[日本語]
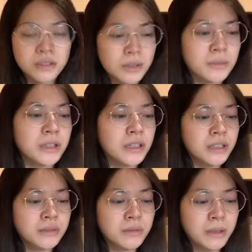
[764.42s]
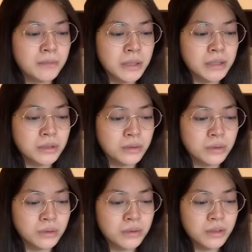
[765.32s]
かも最近はやっぱりそ
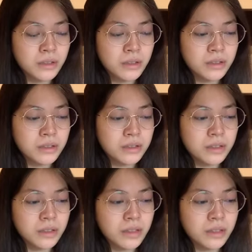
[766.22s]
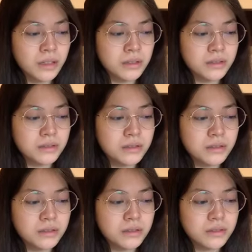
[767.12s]
のなかなか
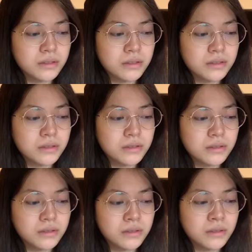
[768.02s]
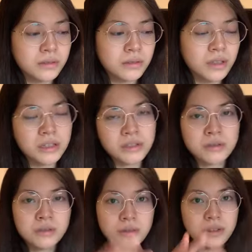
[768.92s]
その
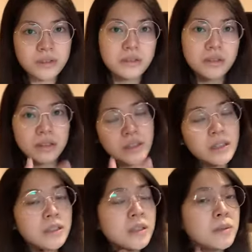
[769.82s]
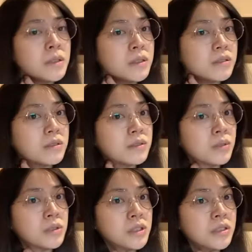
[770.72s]
活 AKB
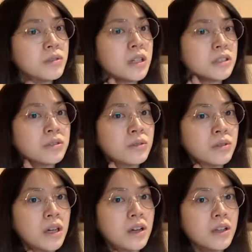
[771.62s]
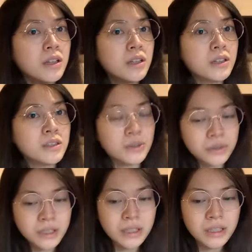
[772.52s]
としての活動がそ
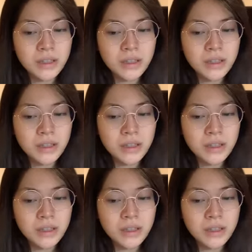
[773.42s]
んなに